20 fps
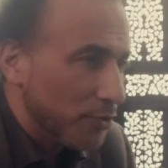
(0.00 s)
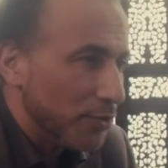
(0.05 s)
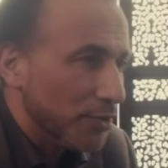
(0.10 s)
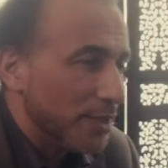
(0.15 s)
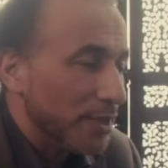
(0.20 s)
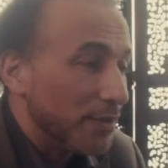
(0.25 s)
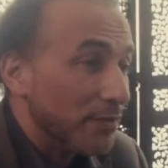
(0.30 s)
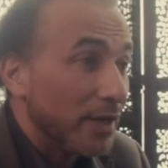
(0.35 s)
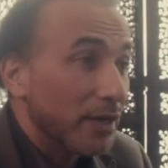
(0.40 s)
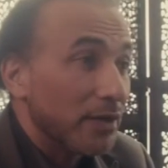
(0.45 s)

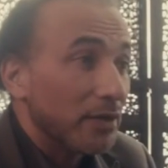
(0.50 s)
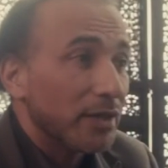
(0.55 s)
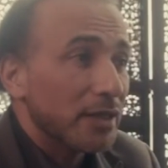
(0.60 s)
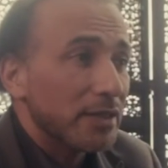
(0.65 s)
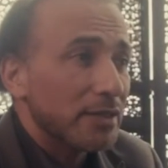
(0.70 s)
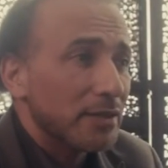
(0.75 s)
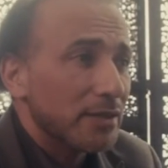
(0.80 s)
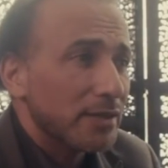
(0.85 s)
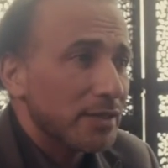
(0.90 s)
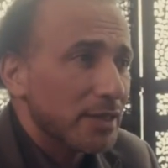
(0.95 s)
l'une des valeurs
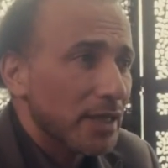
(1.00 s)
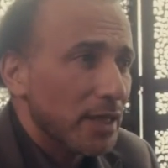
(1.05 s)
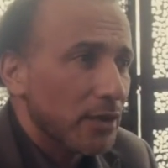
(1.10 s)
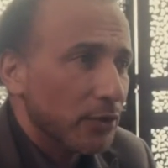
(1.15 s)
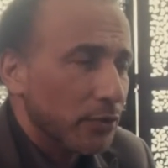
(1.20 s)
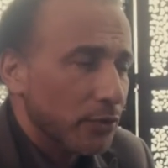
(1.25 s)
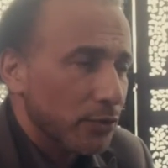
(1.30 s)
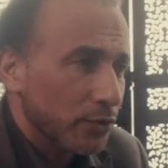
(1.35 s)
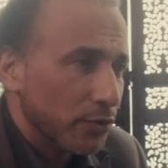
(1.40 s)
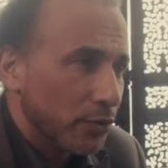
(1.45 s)
essentielles,
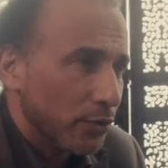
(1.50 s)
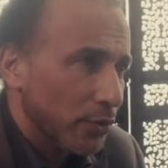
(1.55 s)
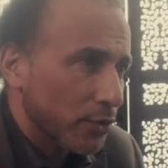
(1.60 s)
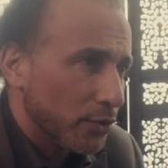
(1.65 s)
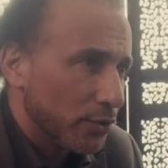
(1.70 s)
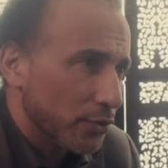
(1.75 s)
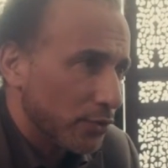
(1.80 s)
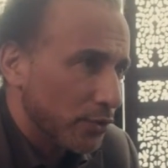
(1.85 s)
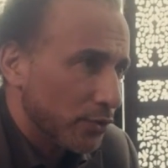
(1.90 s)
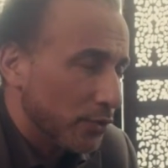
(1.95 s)
en
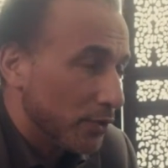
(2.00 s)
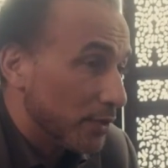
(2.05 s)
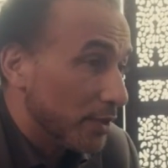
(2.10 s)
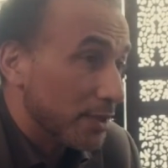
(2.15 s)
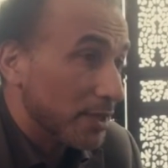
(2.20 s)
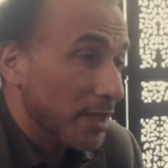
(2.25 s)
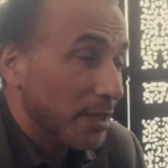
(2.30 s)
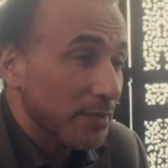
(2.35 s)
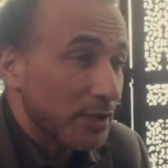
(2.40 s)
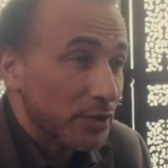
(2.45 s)
l'occurrence, de
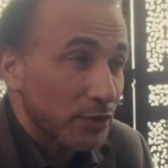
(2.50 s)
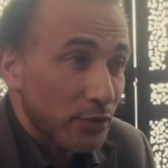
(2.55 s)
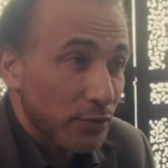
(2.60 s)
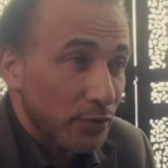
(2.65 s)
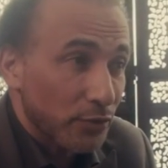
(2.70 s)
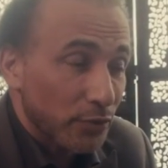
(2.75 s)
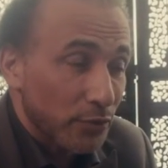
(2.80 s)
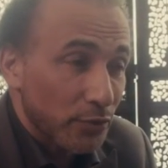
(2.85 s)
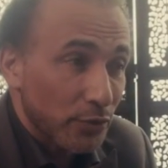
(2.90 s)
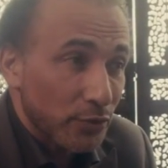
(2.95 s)
l'islam, ce
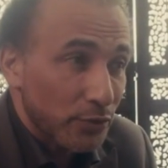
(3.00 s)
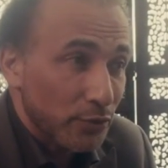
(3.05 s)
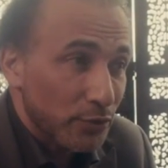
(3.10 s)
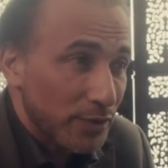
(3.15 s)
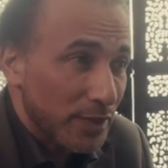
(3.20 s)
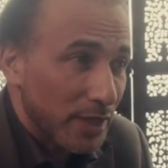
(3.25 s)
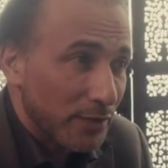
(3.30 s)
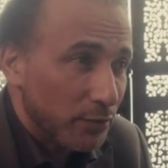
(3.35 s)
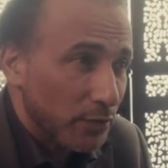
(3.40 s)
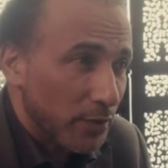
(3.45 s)
que
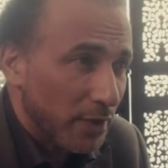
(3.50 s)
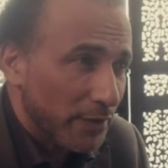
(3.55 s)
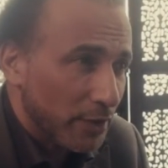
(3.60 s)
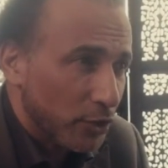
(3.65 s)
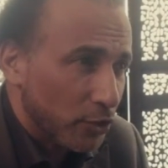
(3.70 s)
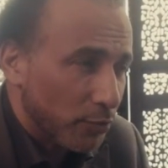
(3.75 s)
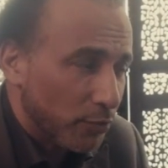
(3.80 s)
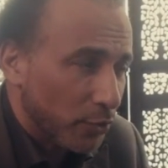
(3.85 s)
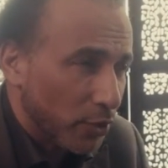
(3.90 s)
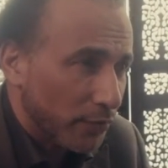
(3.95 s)
nous avons
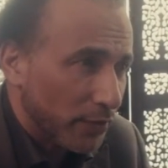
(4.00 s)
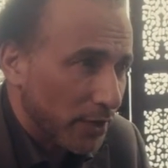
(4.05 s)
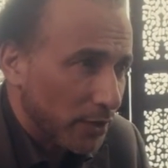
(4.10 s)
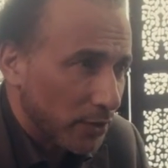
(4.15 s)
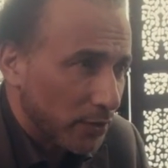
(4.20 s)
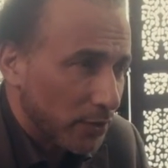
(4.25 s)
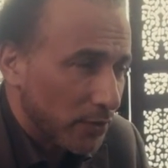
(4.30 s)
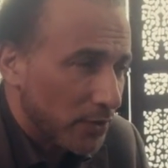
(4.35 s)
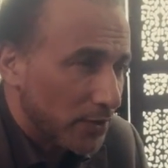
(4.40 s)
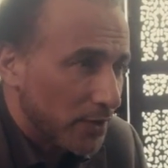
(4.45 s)
avec le
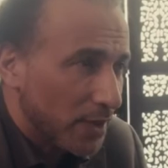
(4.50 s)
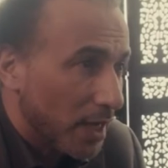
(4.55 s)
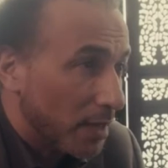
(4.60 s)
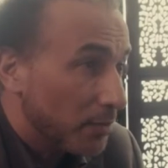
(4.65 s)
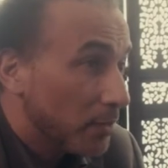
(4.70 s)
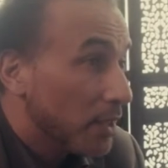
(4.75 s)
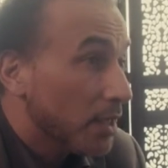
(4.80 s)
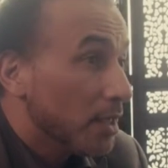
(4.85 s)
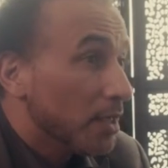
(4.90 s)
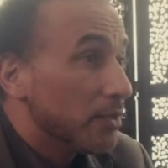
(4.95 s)
prophète,
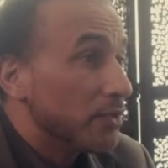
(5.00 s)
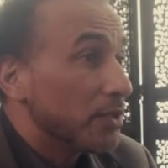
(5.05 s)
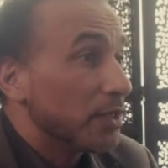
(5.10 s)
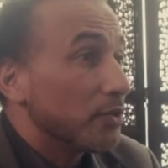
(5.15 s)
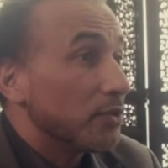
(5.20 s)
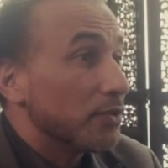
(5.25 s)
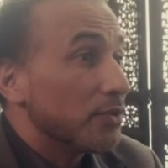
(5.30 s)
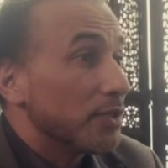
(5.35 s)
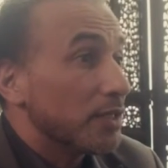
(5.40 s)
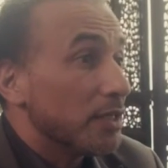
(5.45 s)
c'est
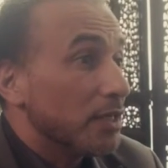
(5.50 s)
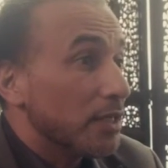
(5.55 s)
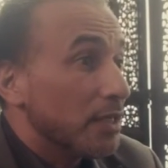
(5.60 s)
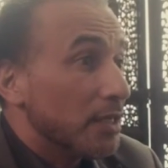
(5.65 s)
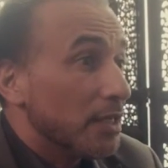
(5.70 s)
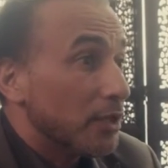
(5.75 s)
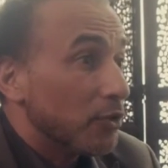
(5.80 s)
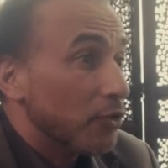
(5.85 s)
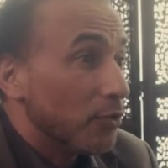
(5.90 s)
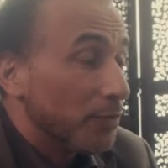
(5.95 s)
que
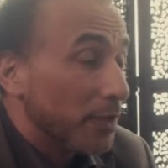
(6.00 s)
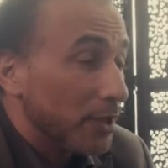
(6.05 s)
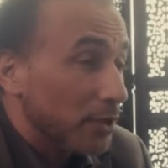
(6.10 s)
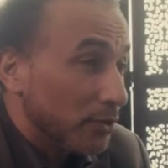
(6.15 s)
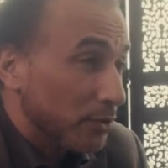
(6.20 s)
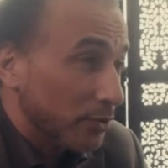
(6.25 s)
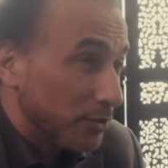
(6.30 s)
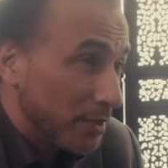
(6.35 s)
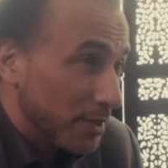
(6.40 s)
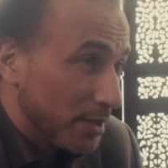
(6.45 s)
les
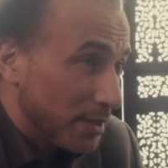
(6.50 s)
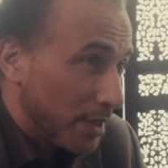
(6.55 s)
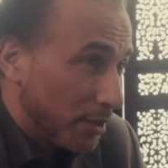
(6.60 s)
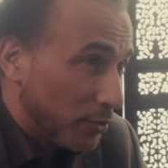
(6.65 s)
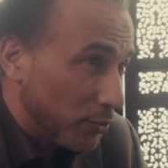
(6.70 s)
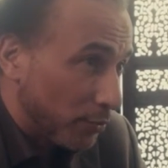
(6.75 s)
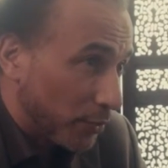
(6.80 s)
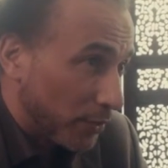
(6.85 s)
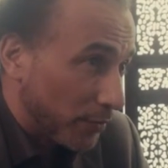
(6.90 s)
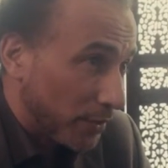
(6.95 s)
compagnons disaient
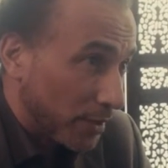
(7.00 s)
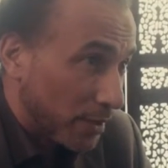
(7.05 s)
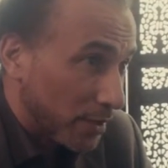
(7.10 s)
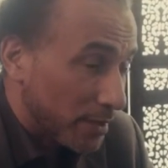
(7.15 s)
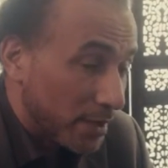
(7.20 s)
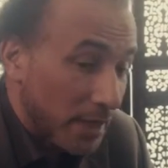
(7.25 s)
du prophète